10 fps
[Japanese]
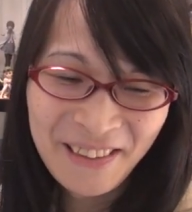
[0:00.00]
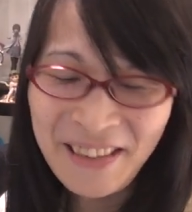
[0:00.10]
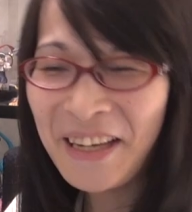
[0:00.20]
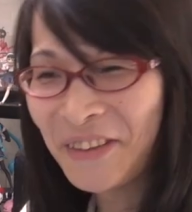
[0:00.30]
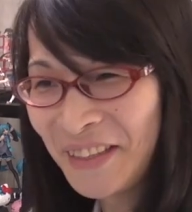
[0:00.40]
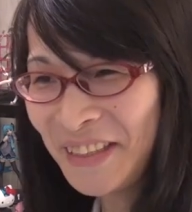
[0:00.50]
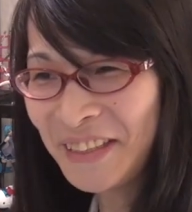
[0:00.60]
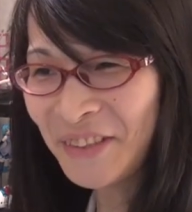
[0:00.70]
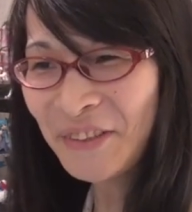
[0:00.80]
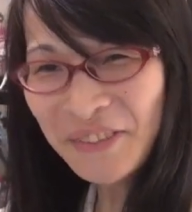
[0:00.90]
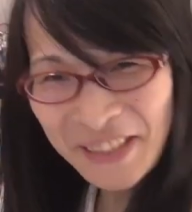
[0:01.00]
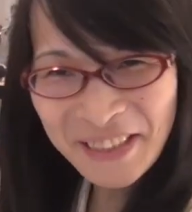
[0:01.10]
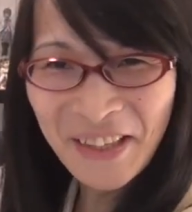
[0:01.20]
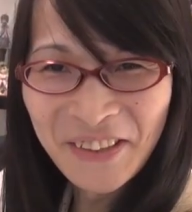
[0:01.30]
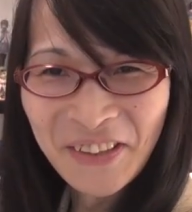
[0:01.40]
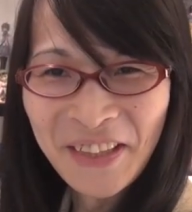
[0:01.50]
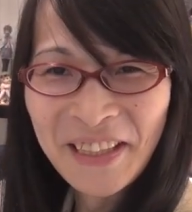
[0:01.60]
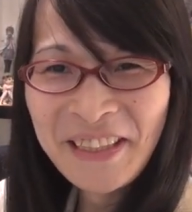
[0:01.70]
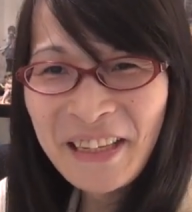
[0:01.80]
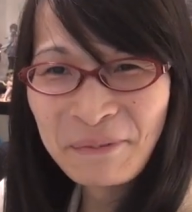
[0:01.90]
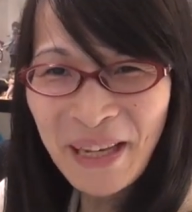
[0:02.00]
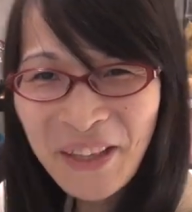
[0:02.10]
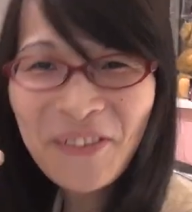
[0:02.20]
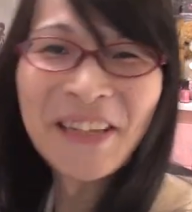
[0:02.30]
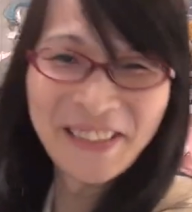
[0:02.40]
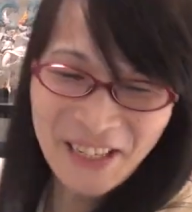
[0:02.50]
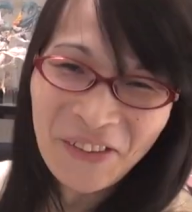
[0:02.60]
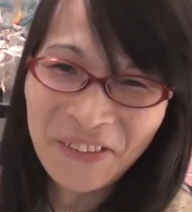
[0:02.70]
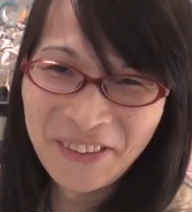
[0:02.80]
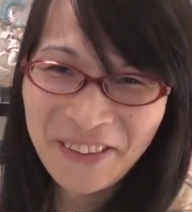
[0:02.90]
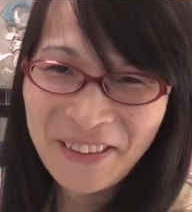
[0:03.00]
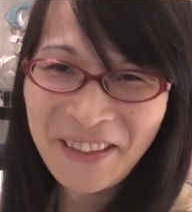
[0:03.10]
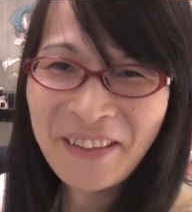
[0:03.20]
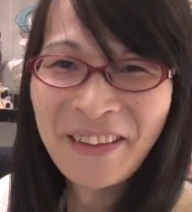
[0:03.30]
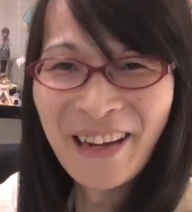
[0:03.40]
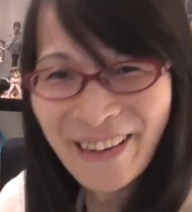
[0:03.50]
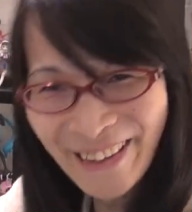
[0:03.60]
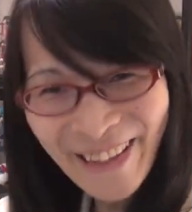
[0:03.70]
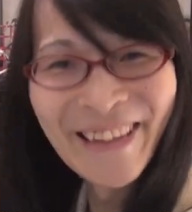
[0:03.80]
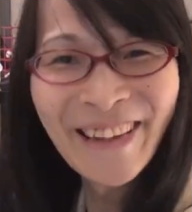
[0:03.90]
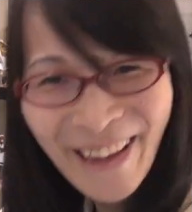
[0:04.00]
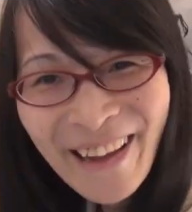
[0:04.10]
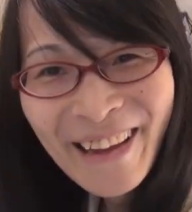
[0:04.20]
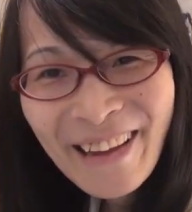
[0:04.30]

だけど私、外で使うっていうより、家、ベッドで使うっていう考えなんだよね。